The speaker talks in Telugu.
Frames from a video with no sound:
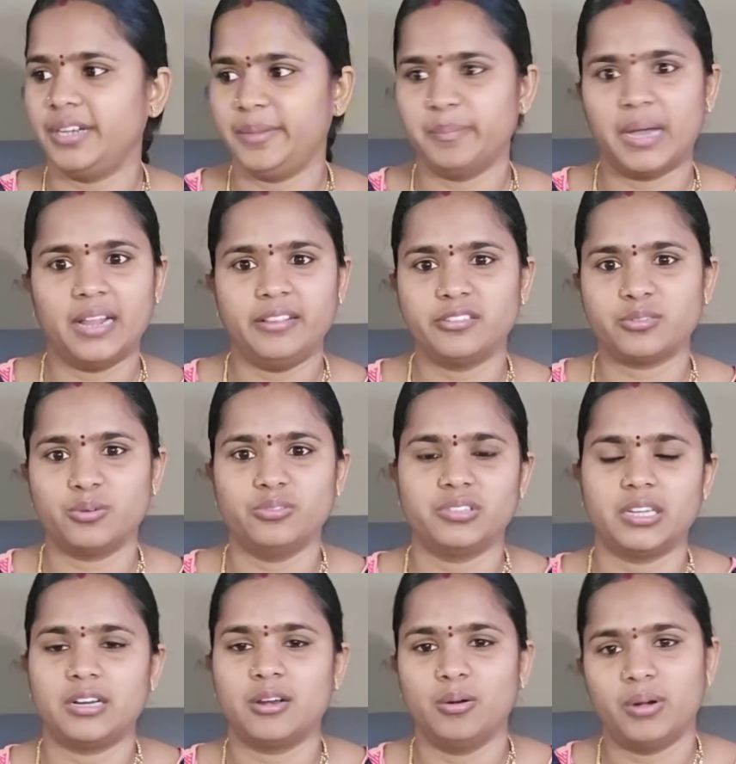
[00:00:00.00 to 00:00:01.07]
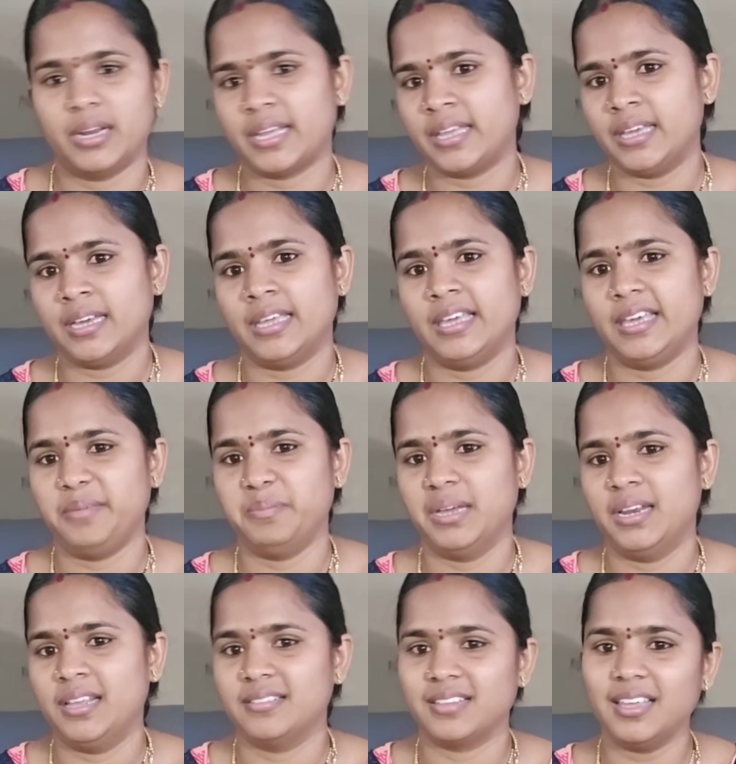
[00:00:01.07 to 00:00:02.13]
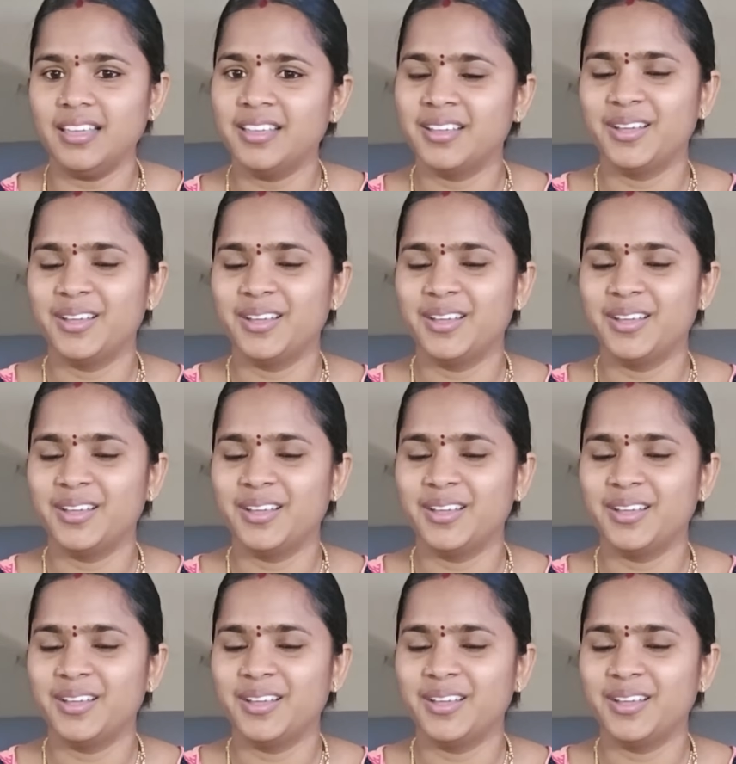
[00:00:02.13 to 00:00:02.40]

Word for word: వీడి మైల్ స్టోన్స్ ఎట్లున్నాయా ఏమి అనేసి